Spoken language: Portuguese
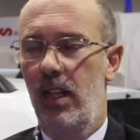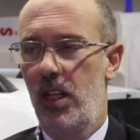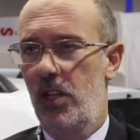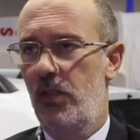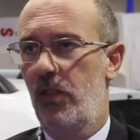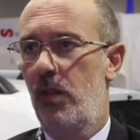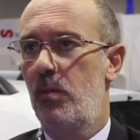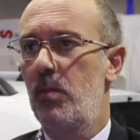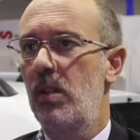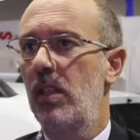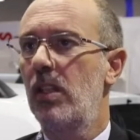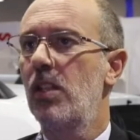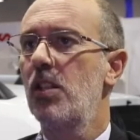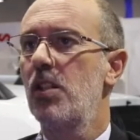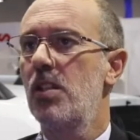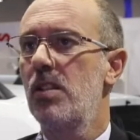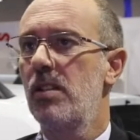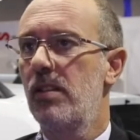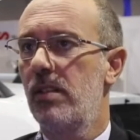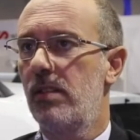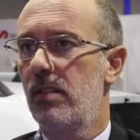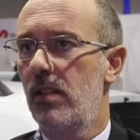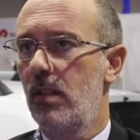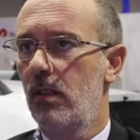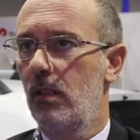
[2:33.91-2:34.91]
as famílias
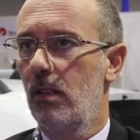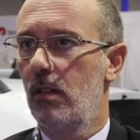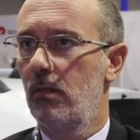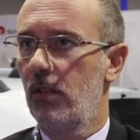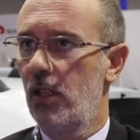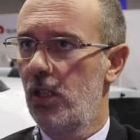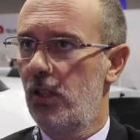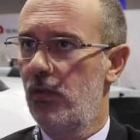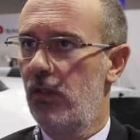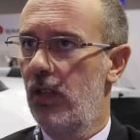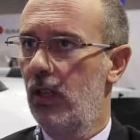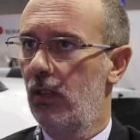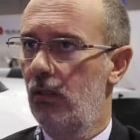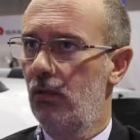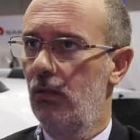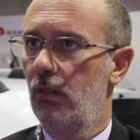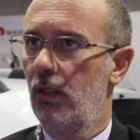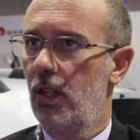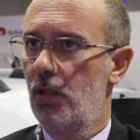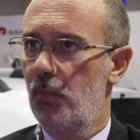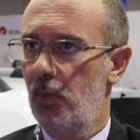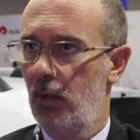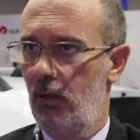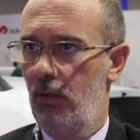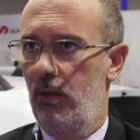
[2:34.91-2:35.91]
necessitam das
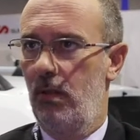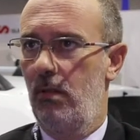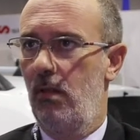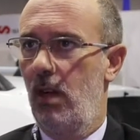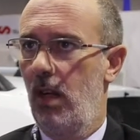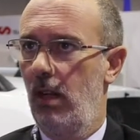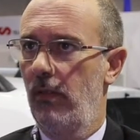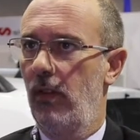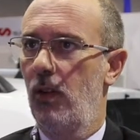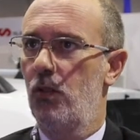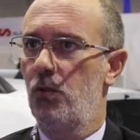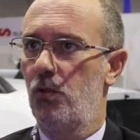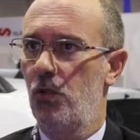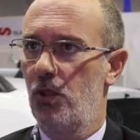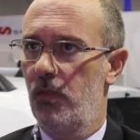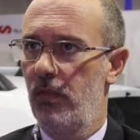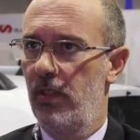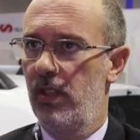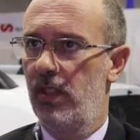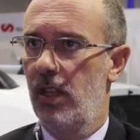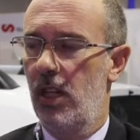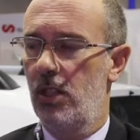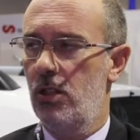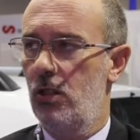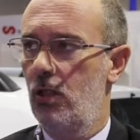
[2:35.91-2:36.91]
viaturas para continuar a levar os seus
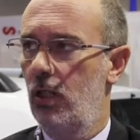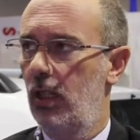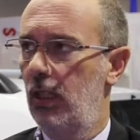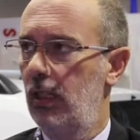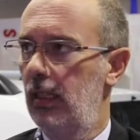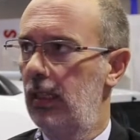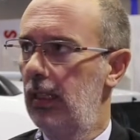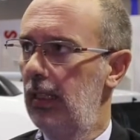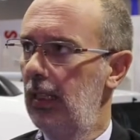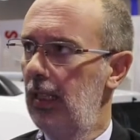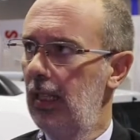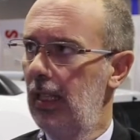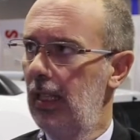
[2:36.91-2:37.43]
filhos à escola,